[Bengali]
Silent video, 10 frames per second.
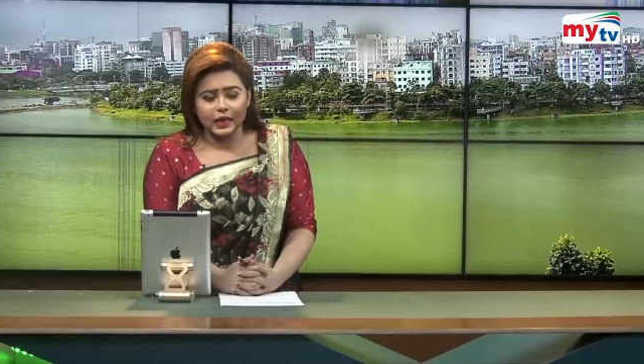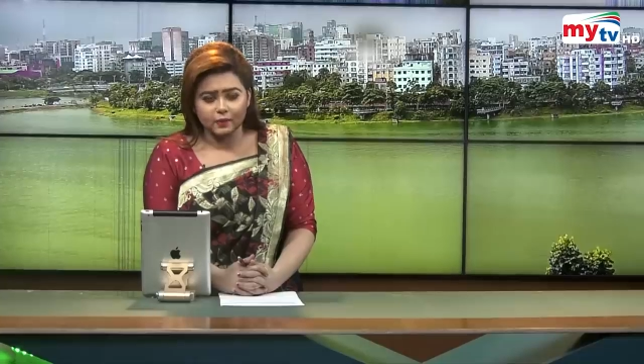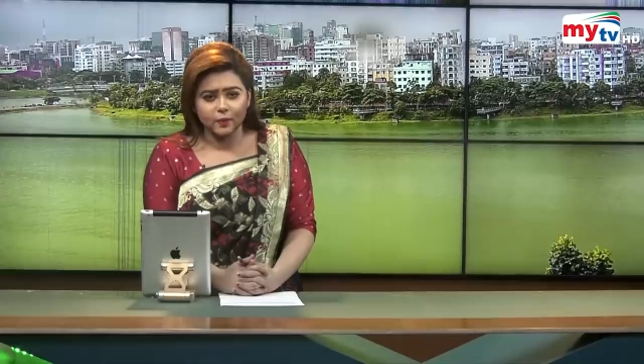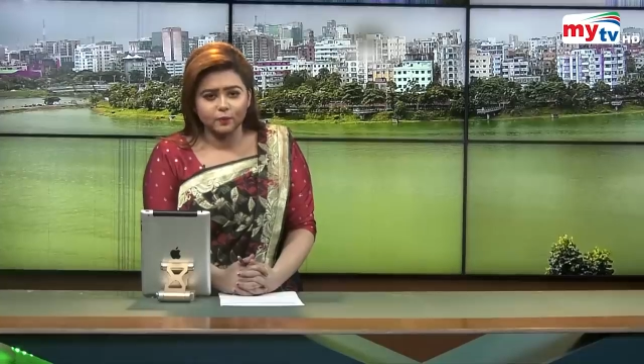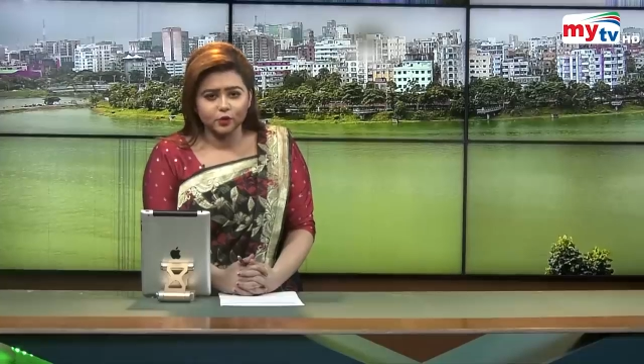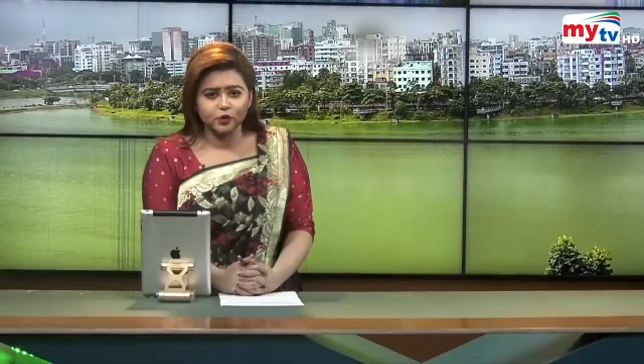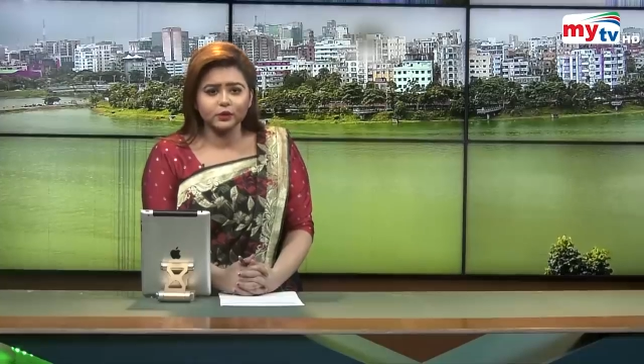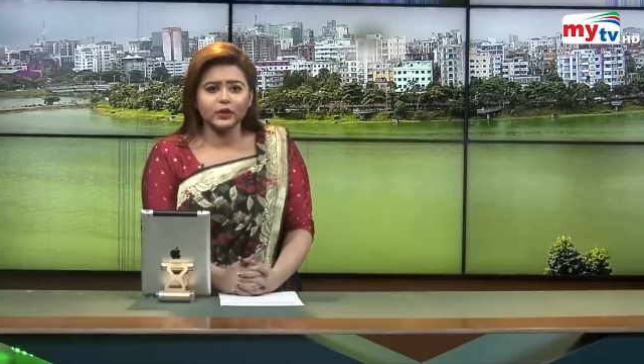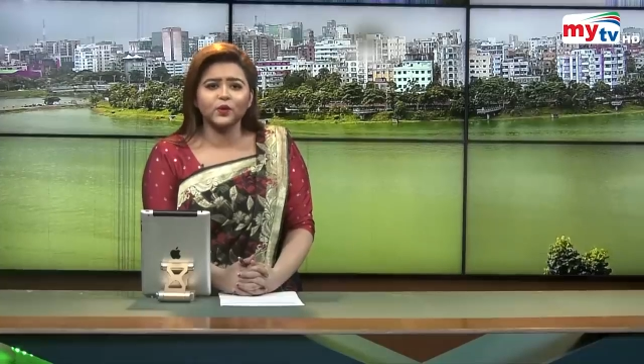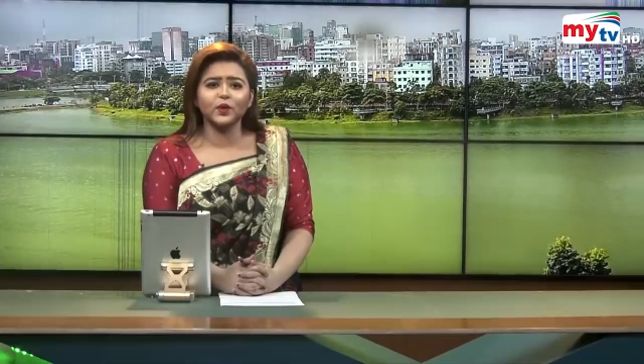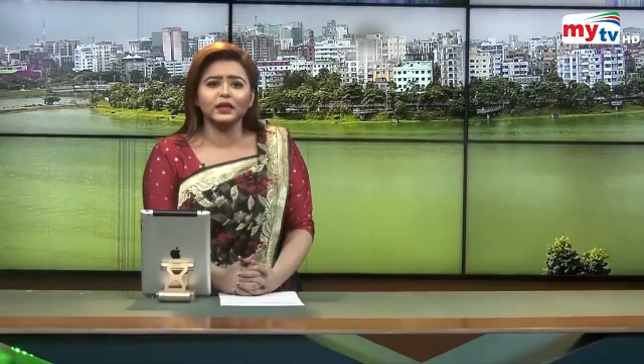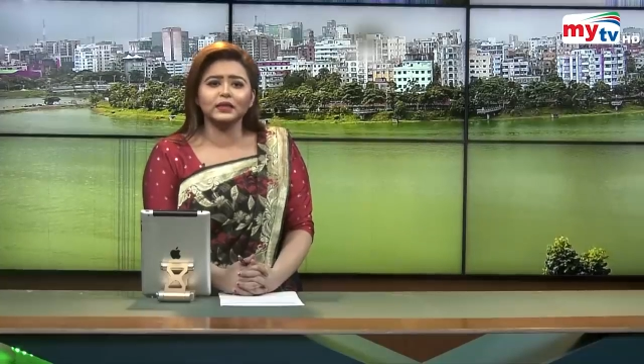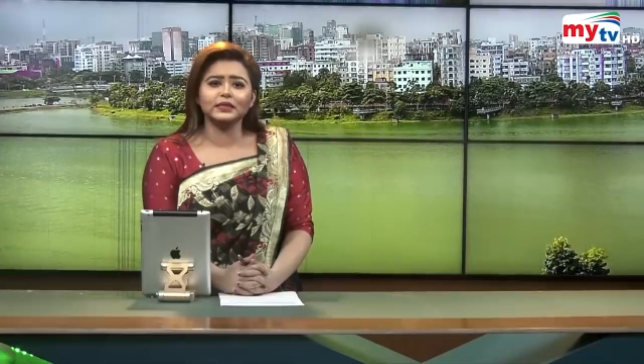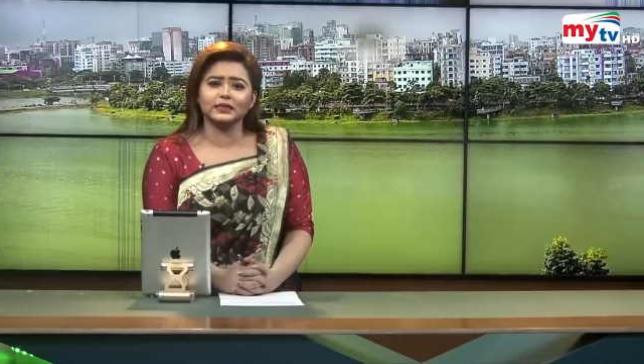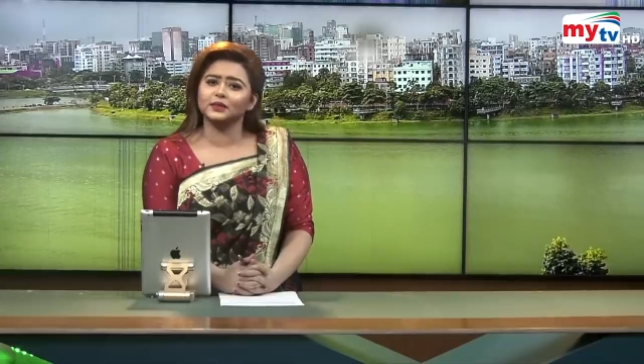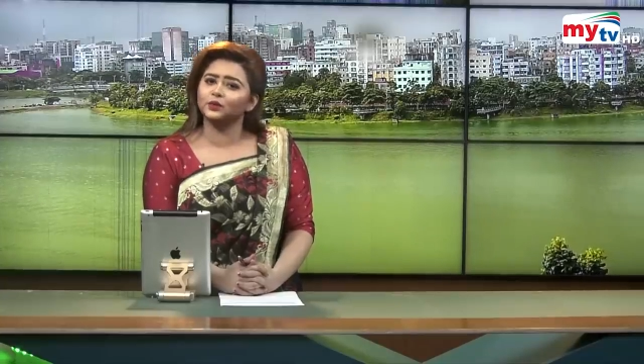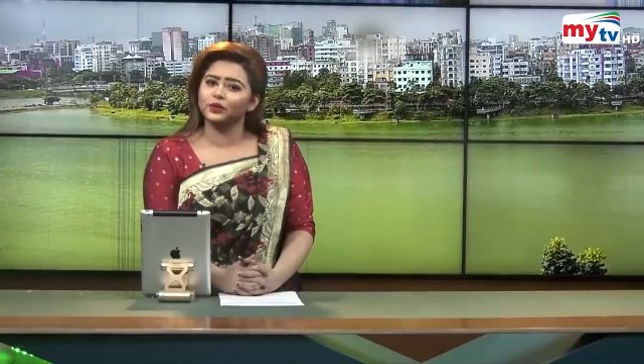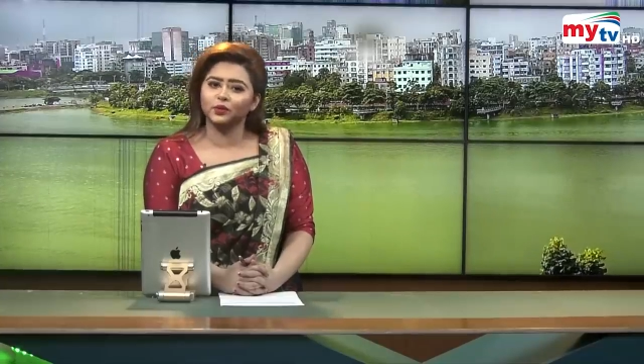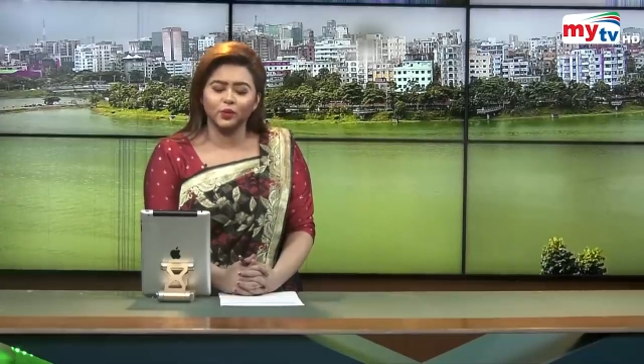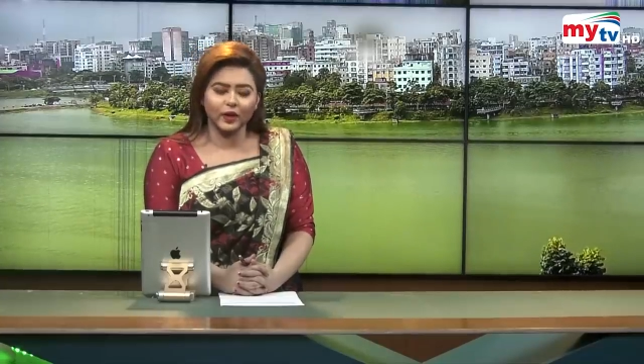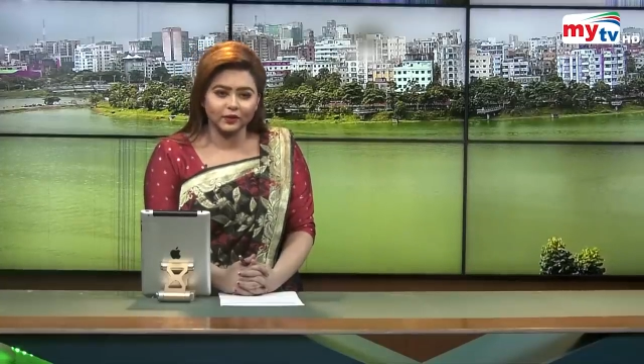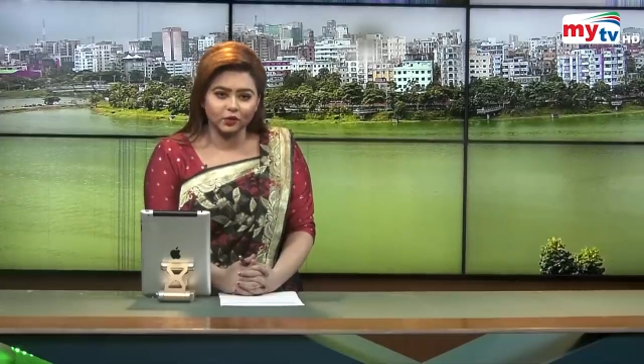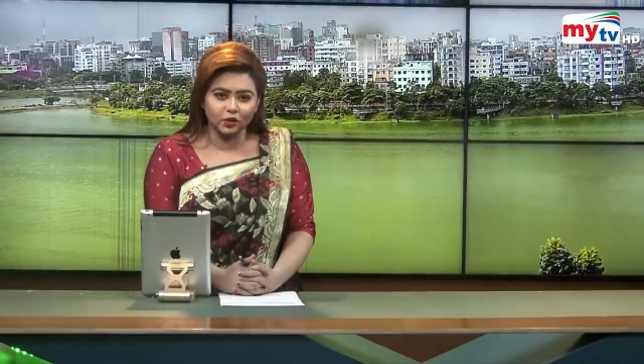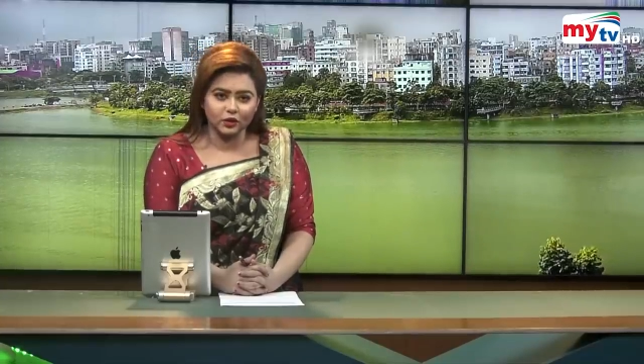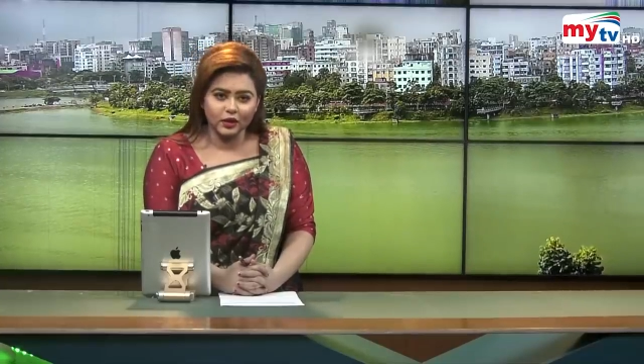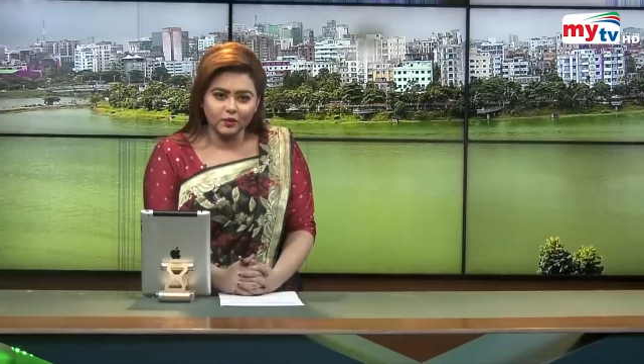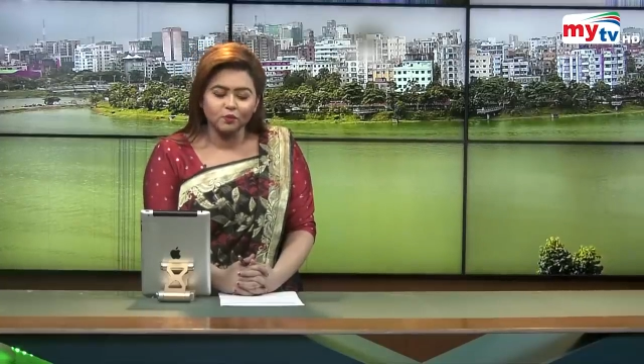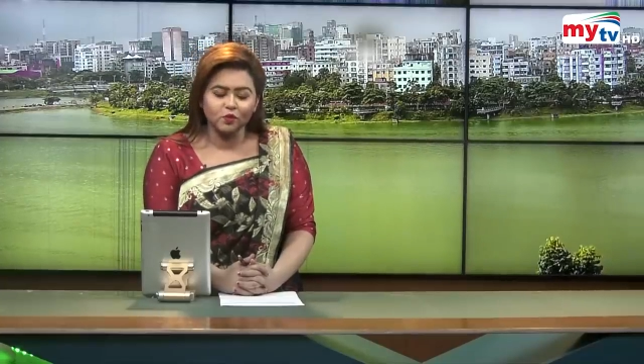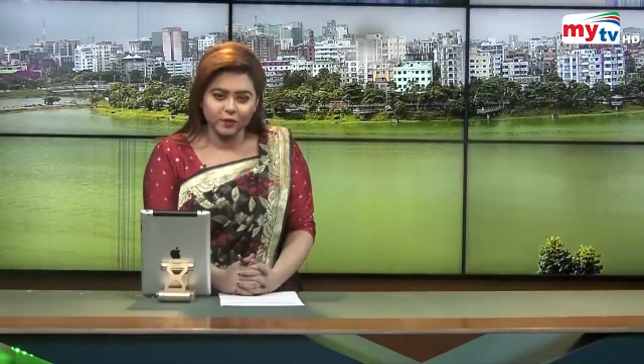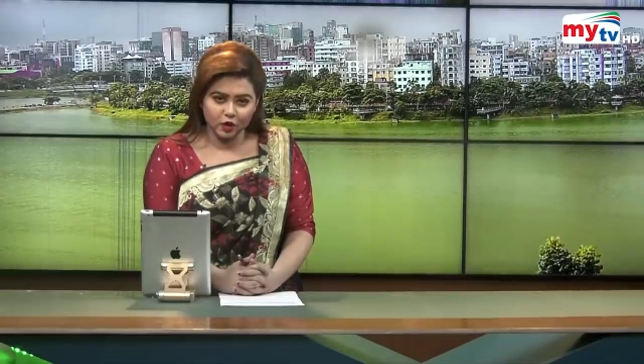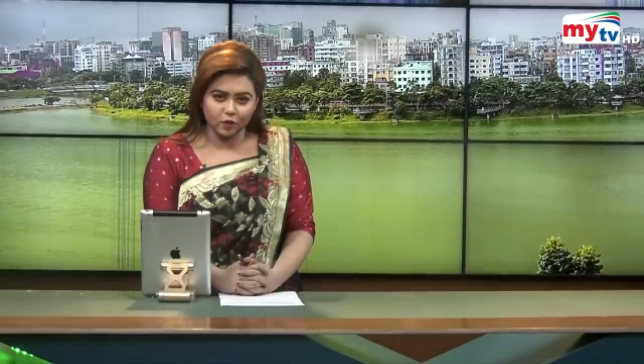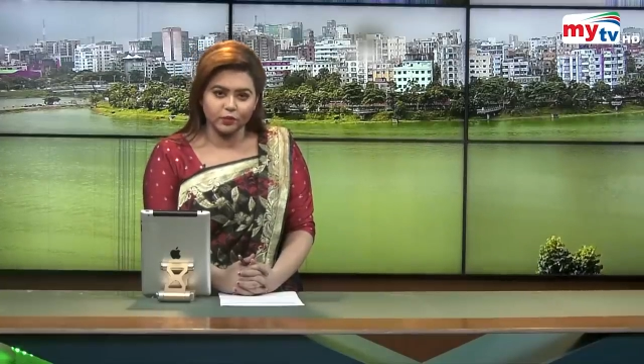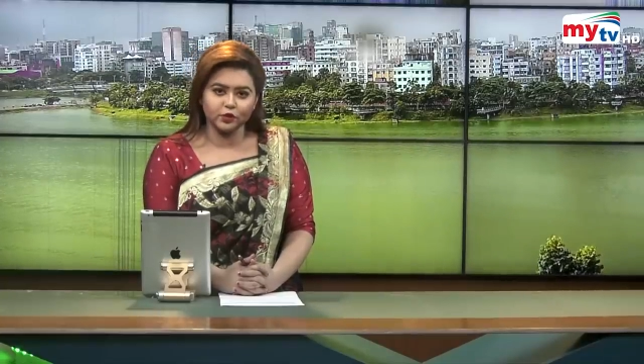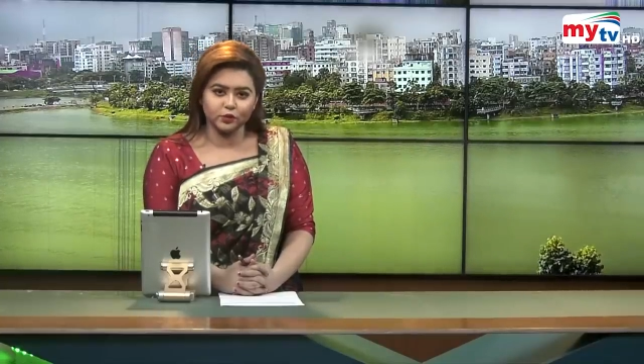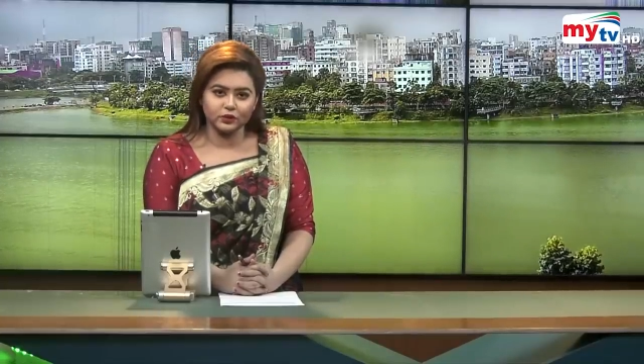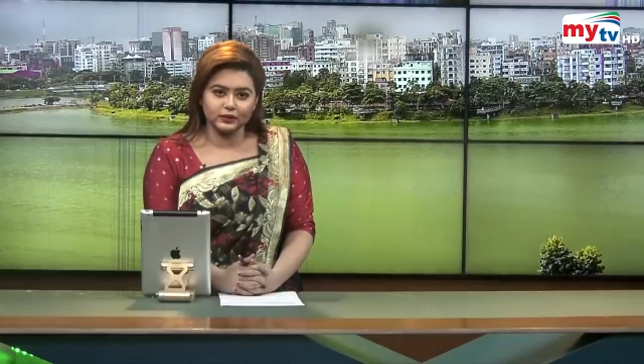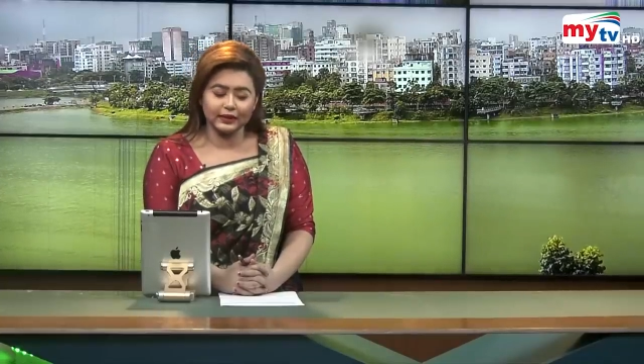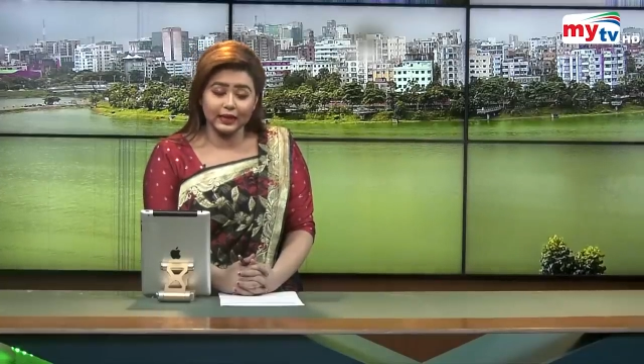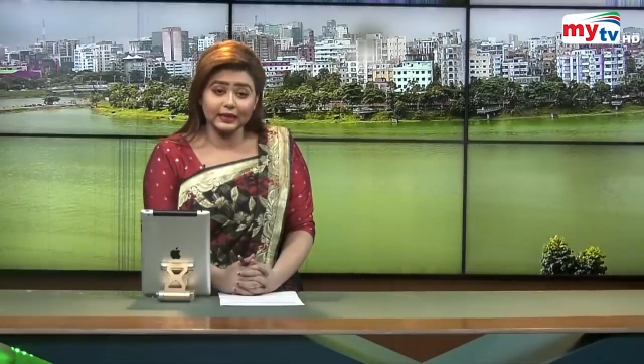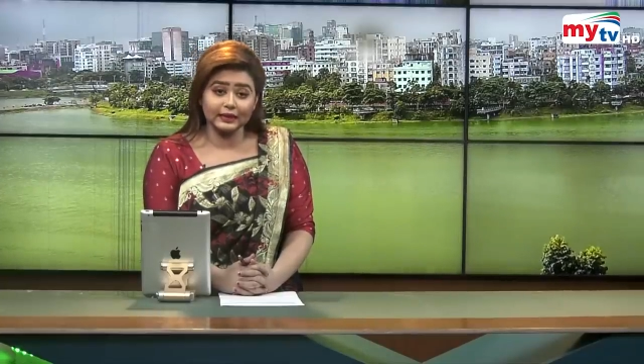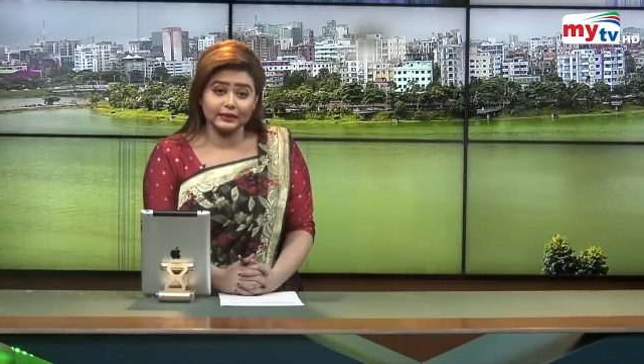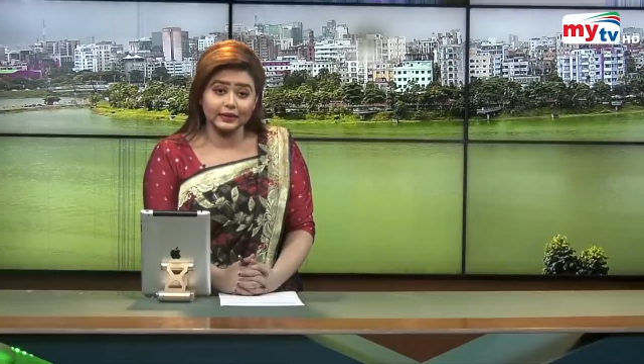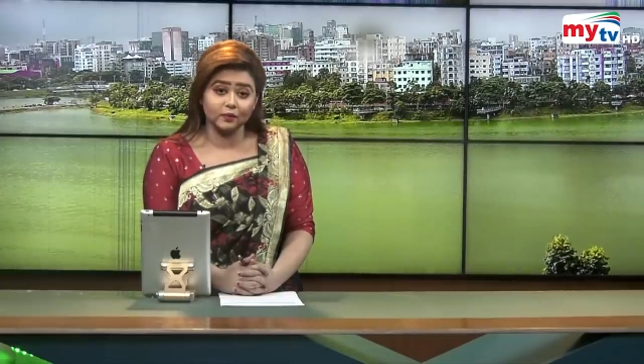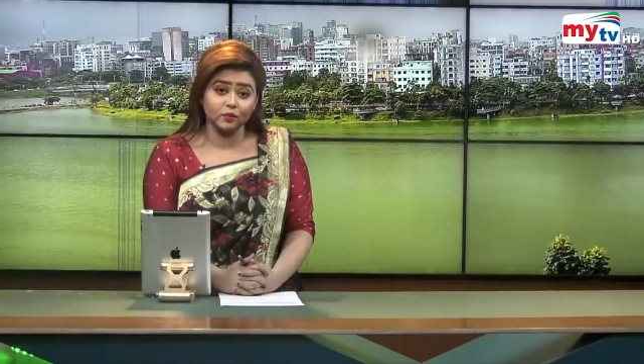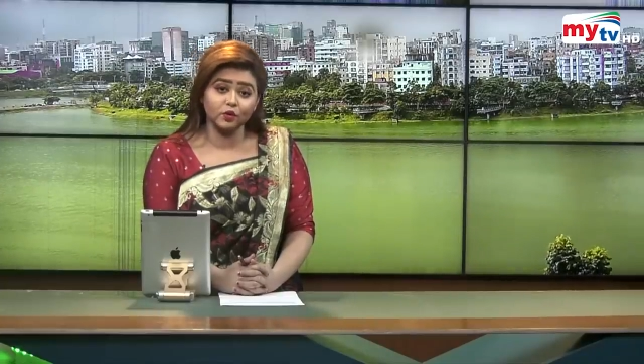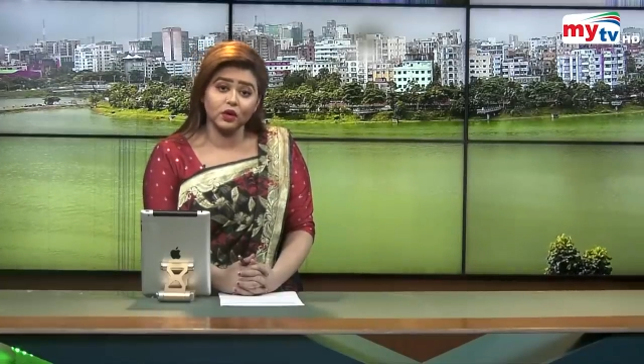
এবার প্রযুক্তির কল্যাণে সেটি তুলে ধরল একদল মমি গবেষক দেখালেন তার